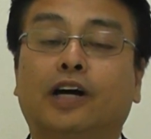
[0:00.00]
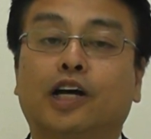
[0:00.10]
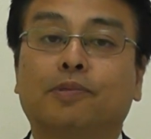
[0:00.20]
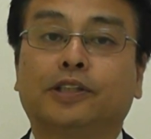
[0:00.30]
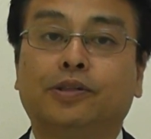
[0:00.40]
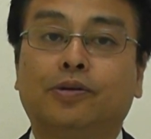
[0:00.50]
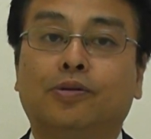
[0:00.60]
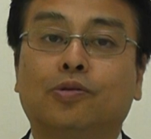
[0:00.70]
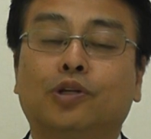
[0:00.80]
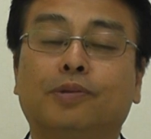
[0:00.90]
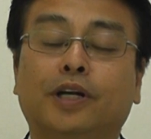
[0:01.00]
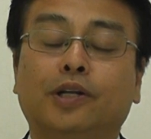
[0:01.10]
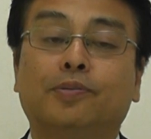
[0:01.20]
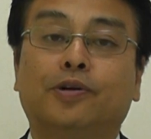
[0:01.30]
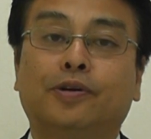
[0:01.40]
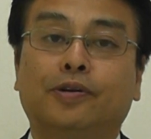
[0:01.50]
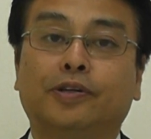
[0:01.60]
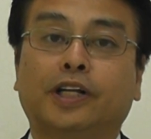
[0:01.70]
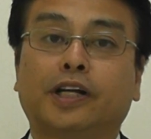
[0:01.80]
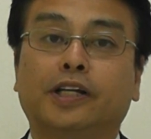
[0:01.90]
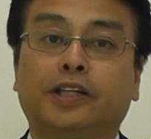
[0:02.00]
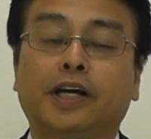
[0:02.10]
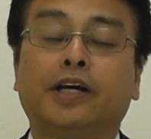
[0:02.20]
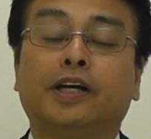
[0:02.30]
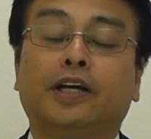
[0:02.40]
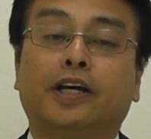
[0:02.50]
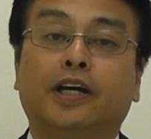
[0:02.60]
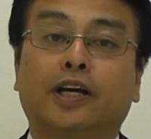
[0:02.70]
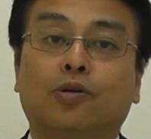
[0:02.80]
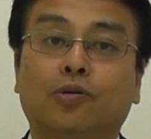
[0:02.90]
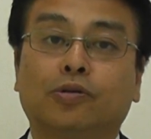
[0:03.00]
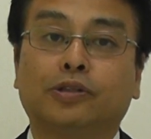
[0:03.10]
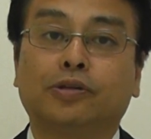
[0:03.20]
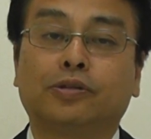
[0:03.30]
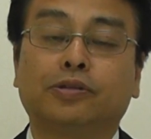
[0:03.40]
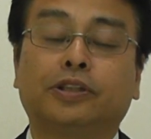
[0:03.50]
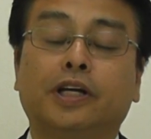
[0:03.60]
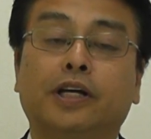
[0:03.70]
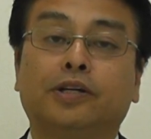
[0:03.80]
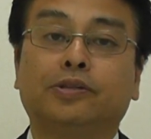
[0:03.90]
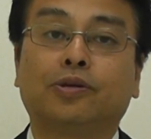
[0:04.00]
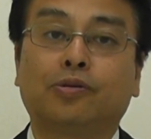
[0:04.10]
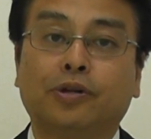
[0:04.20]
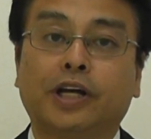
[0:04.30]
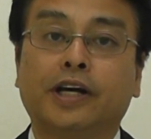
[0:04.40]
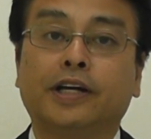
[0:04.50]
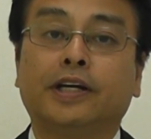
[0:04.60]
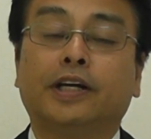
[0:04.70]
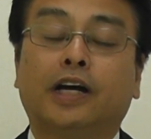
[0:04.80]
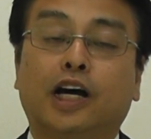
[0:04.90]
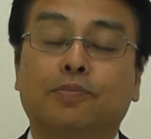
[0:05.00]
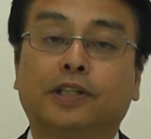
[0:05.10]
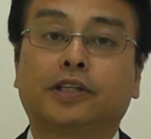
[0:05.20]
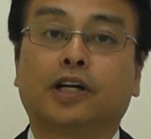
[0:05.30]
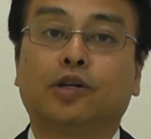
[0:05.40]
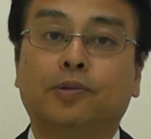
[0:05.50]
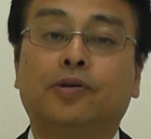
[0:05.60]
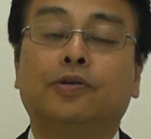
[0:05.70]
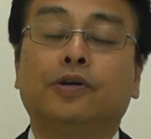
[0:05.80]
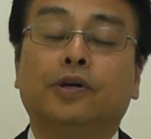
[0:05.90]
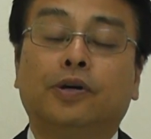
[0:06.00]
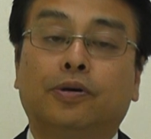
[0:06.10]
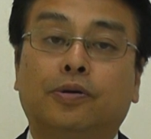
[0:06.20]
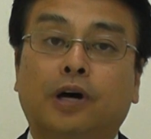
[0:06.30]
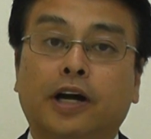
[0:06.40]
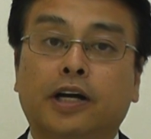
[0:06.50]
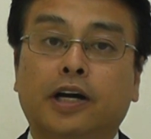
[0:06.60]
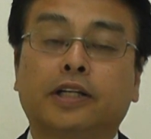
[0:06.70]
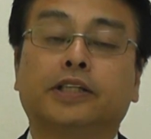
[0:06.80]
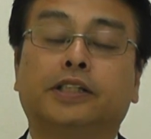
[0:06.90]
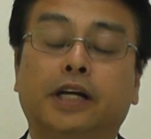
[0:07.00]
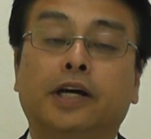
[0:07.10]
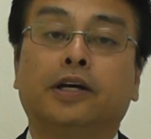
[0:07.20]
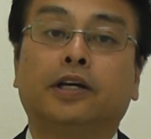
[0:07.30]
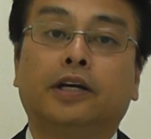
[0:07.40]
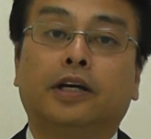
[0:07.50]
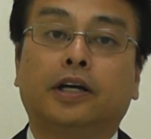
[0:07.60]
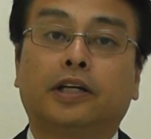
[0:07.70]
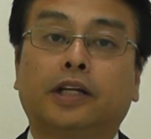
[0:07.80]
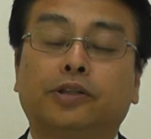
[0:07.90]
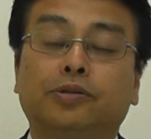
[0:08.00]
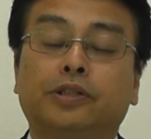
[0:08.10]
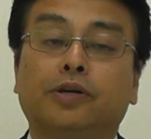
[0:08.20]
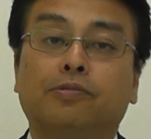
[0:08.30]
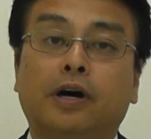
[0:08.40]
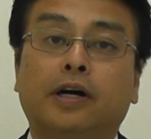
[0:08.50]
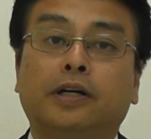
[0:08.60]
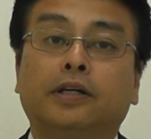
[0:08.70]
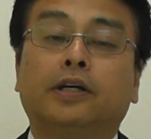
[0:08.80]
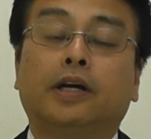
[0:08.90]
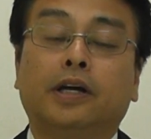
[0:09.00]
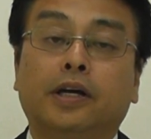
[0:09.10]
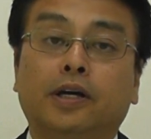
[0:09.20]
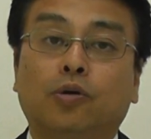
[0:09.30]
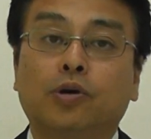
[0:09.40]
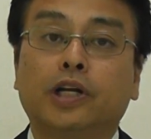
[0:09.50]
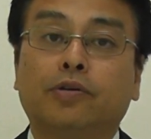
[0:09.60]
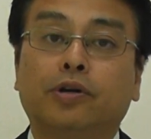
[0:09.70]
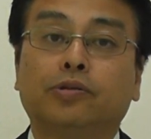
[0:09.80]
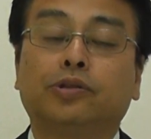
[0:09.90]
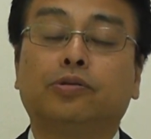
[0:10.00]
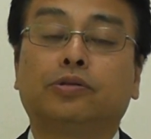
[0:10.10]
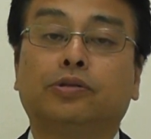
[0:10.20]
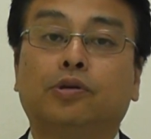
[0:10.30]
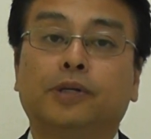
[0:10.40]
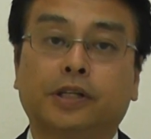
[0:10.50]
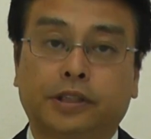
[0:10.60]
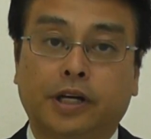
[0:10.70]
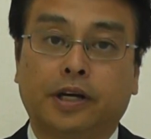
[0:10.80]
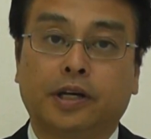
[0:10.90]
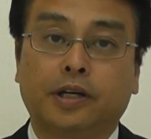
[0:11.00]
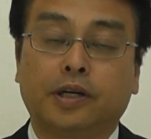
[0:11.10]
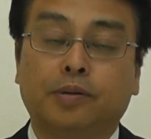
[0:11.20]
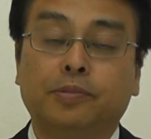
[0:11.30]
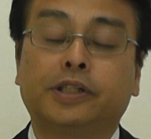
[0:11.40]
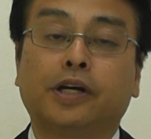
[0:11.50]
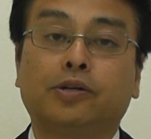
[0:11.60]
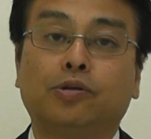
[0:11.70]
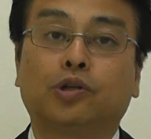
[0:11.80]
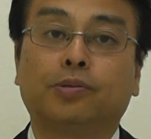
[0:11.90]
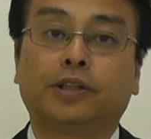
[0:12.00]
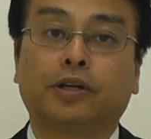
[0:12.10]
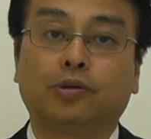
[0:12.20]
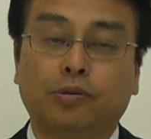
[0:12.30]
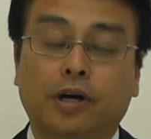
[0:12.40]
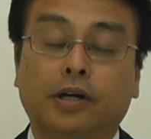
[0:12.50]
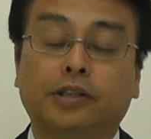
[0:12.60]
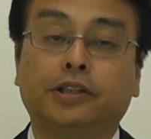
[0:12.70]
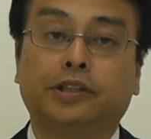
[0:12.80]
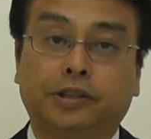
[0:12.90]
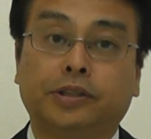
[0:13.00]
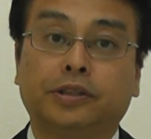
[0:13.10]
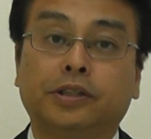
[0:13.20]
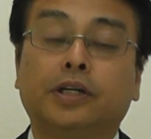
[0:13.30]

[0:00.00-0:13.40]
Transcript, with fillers: 励ましのお言葉などもいただいて、え心強くしているところでありますけれどもあれからですね北朝鮮は、え沖縄の上空を目指してミサイルを飛ばしたことは事実